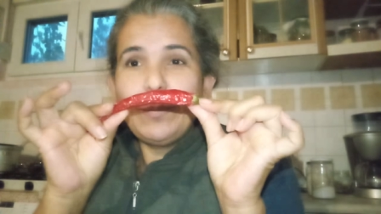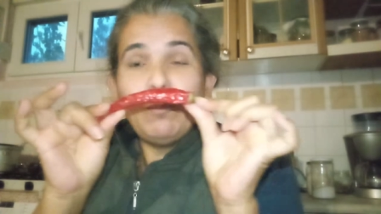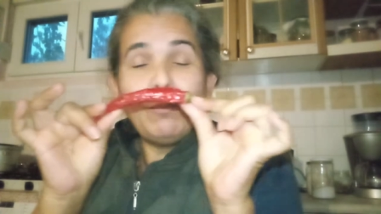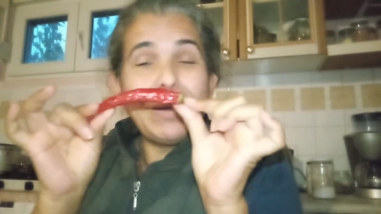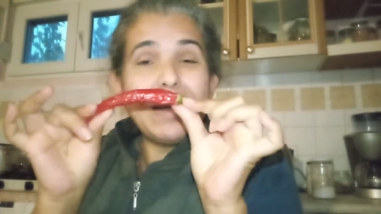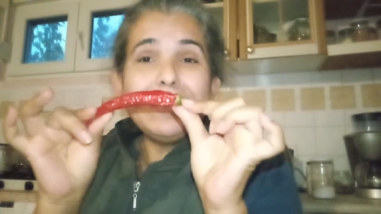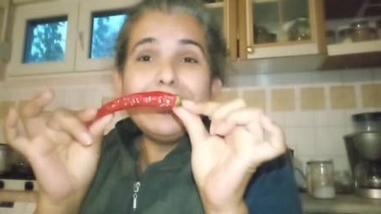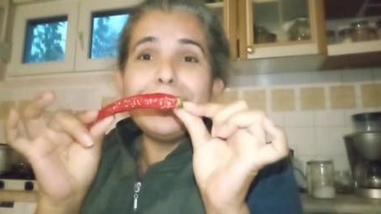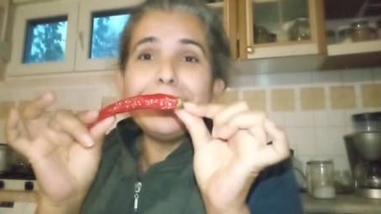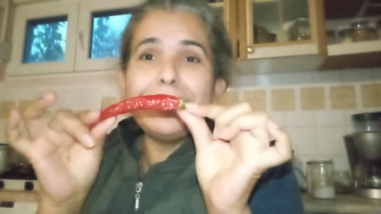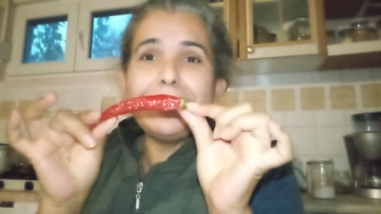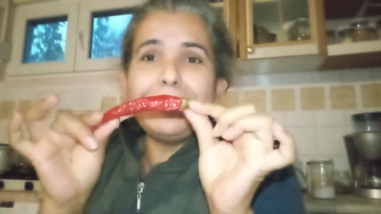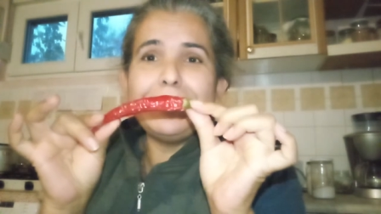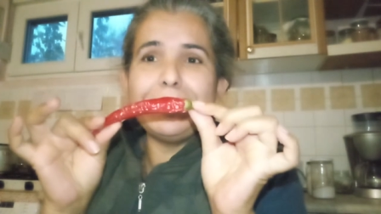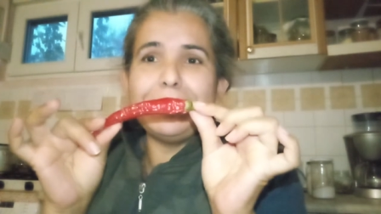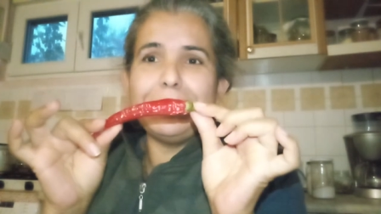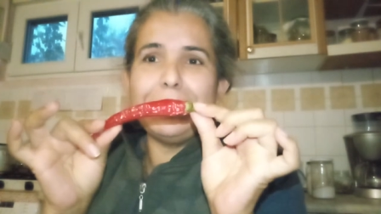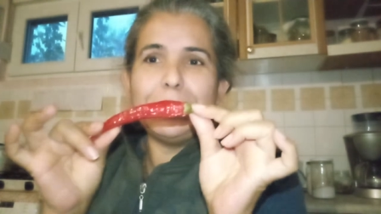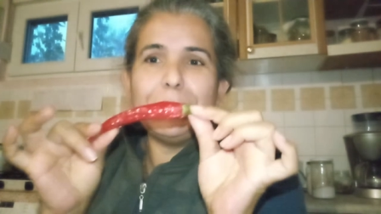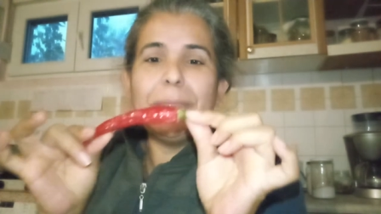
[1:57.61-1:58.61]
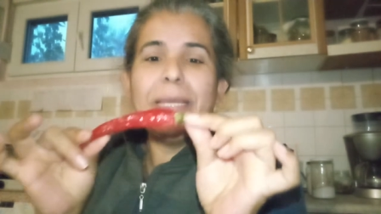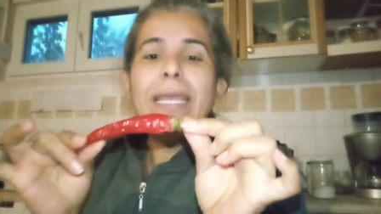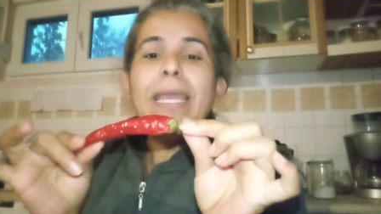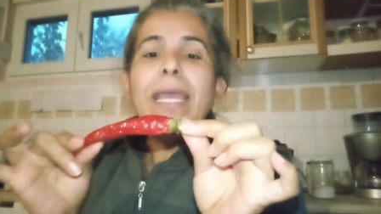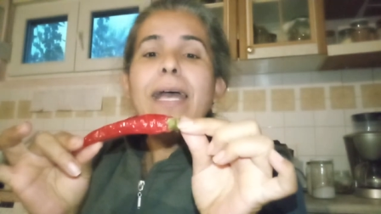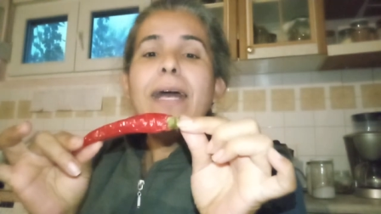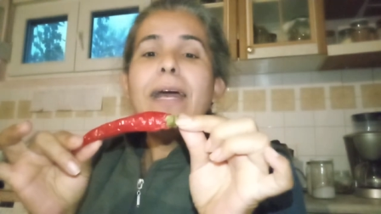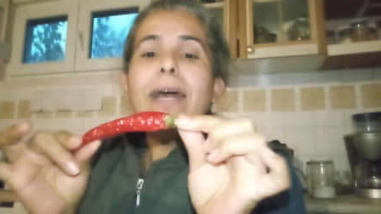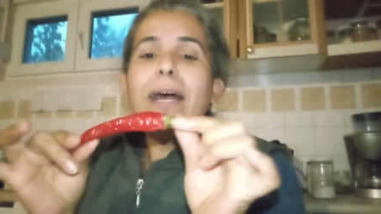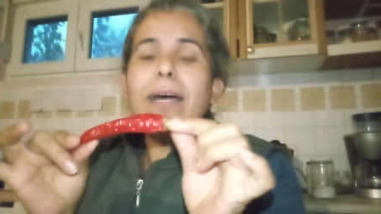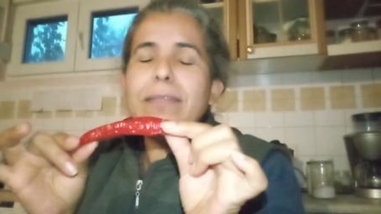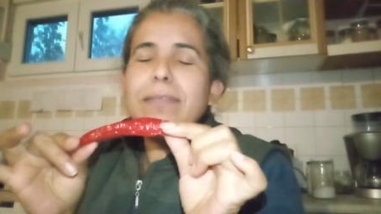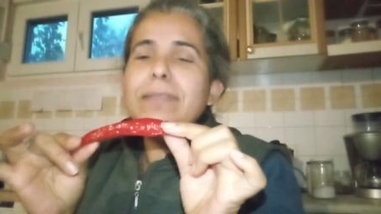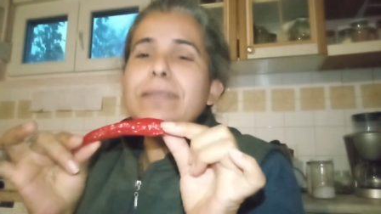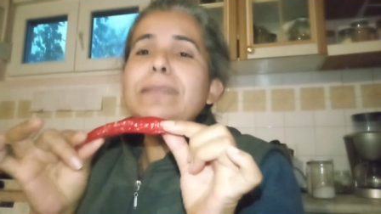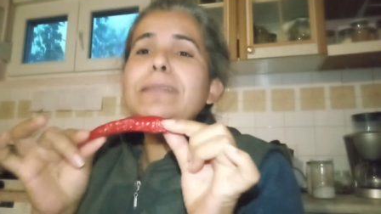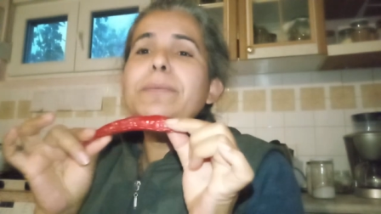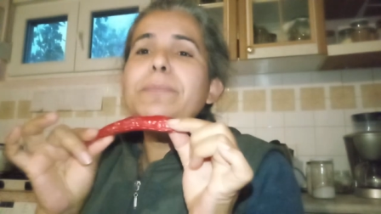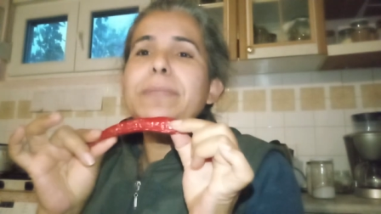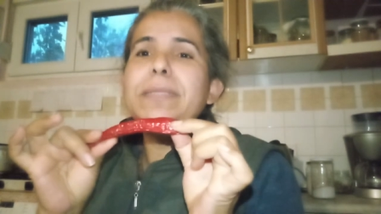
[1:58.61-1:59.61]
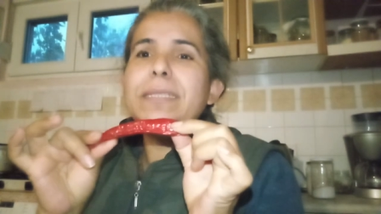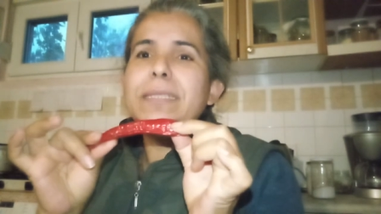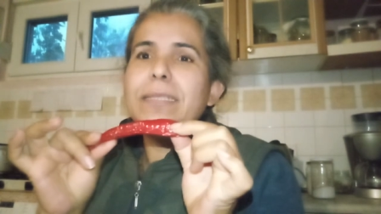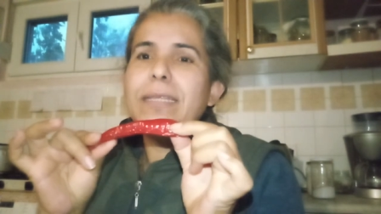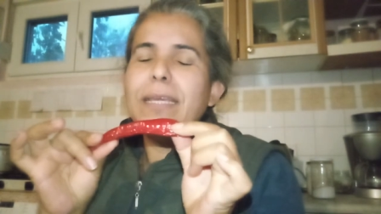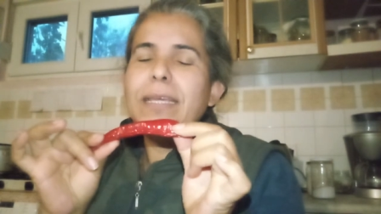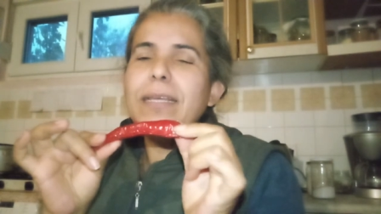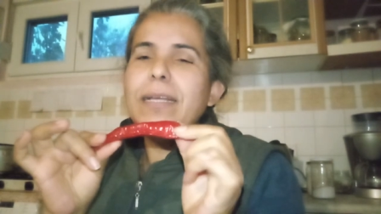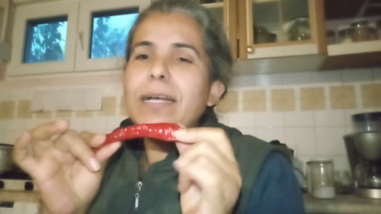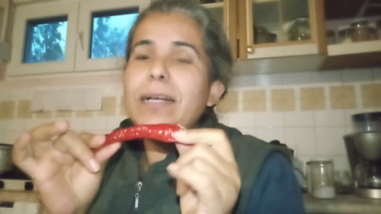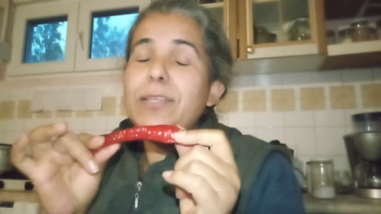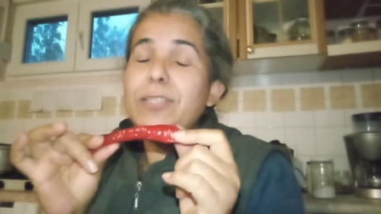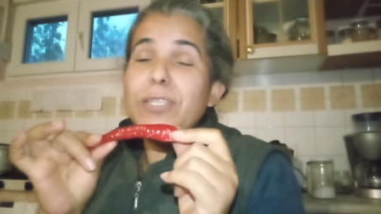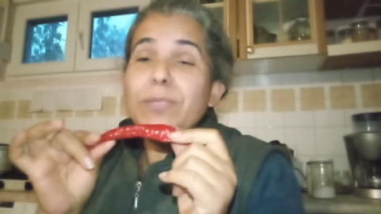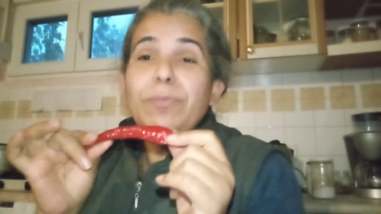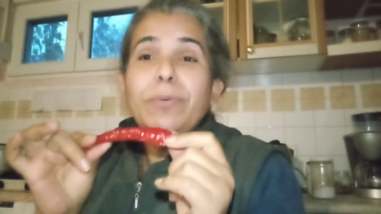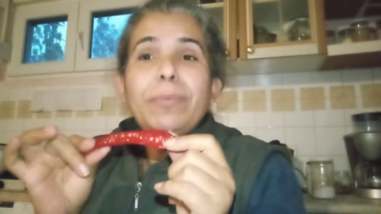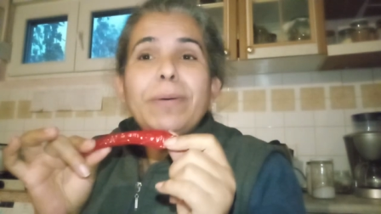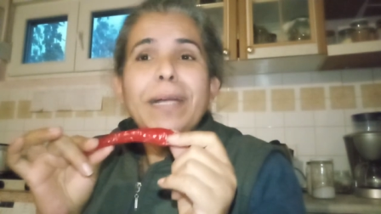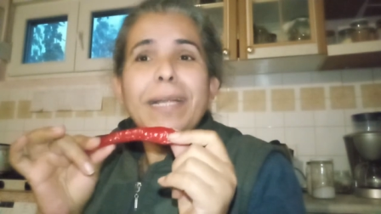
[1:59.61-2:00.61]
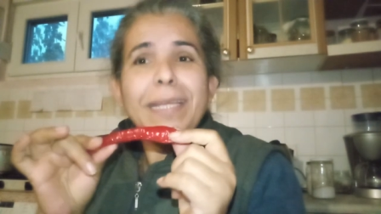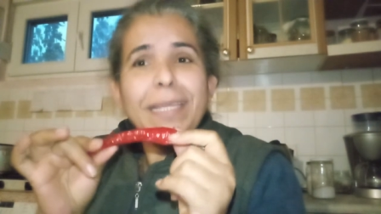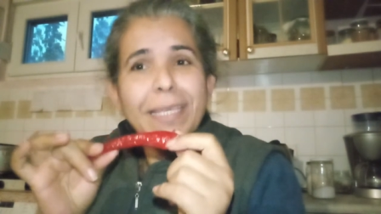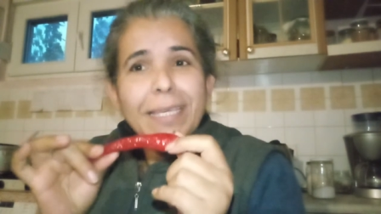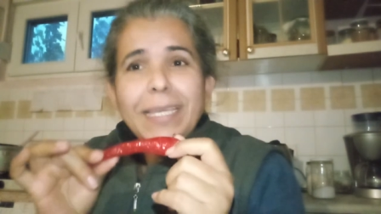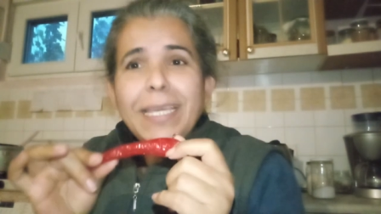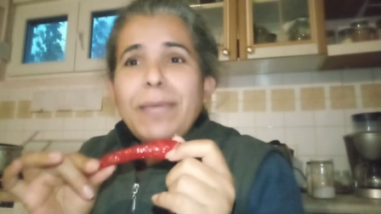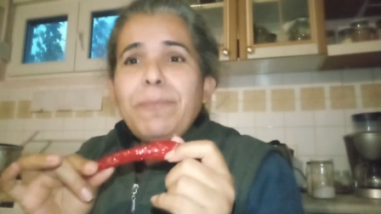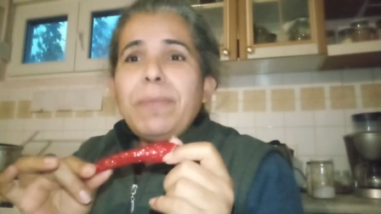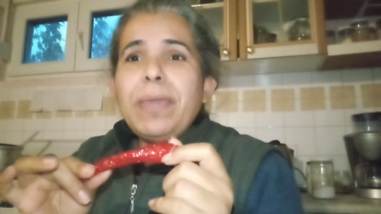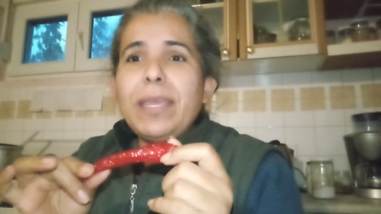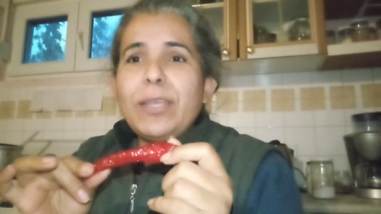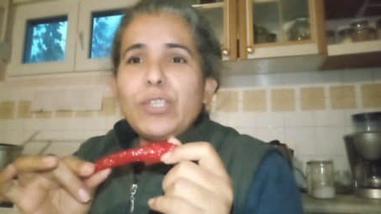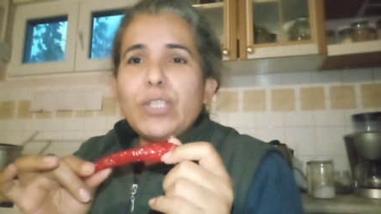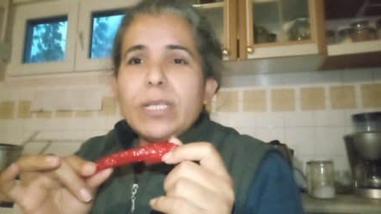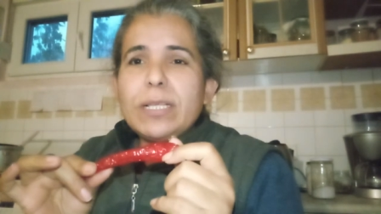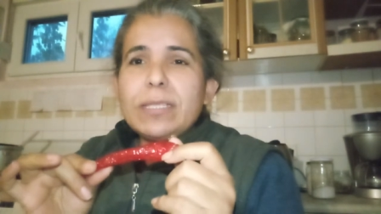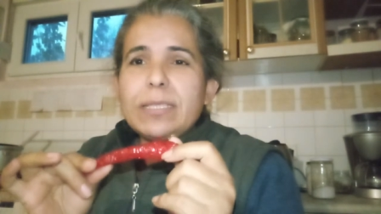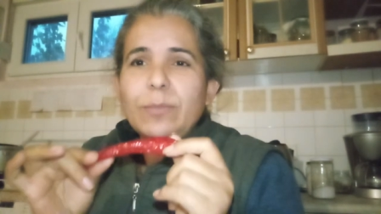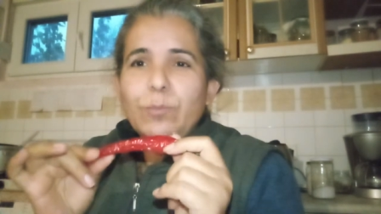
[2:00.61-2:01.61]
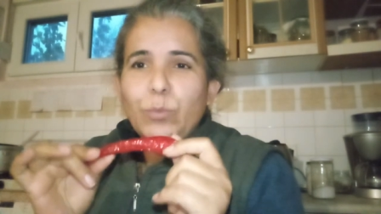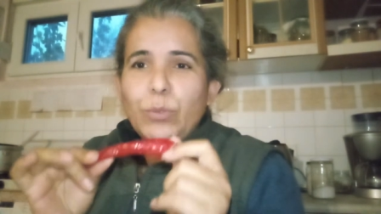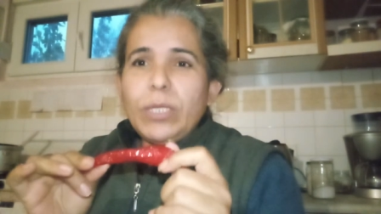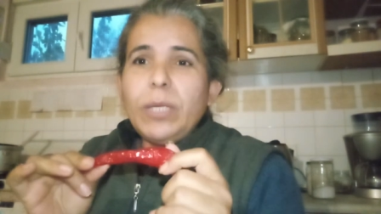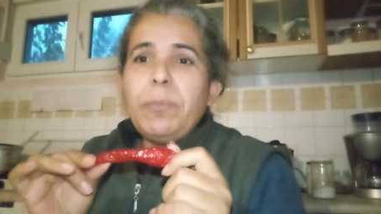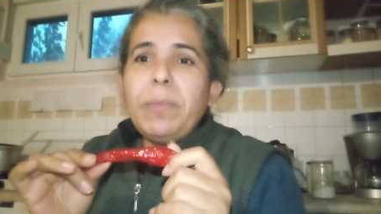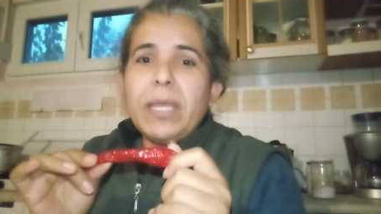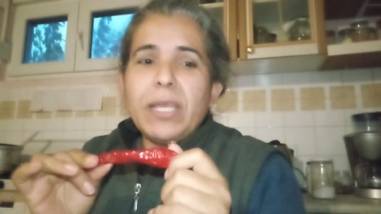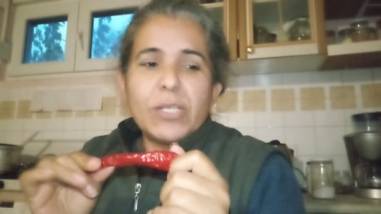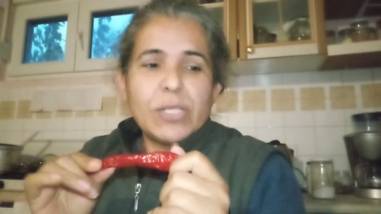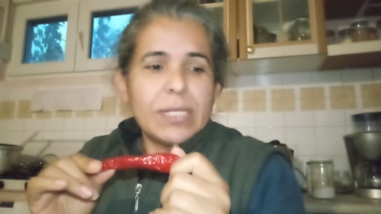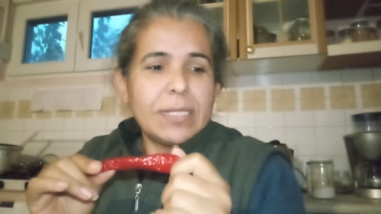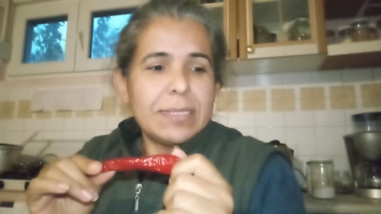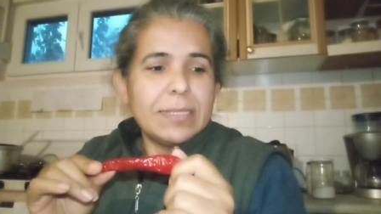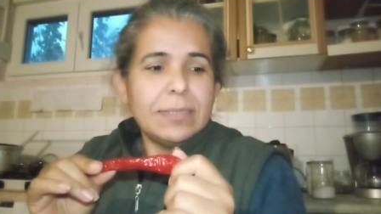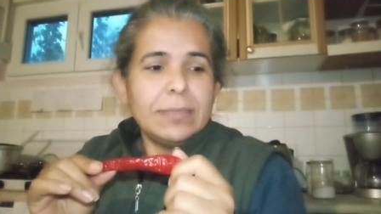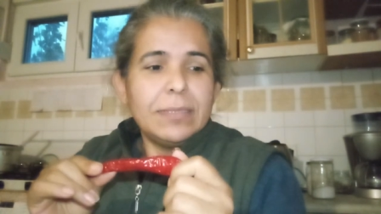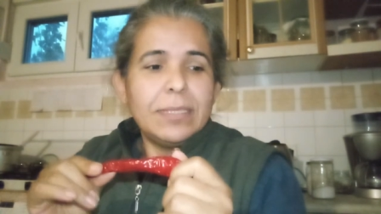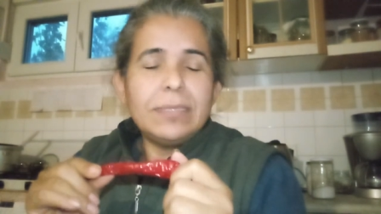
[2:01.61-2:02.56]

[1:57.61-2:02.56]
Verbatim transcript: Ben Adanalıyım. Adanalı birine acı biber yemeyeceksin, bulamayacaksın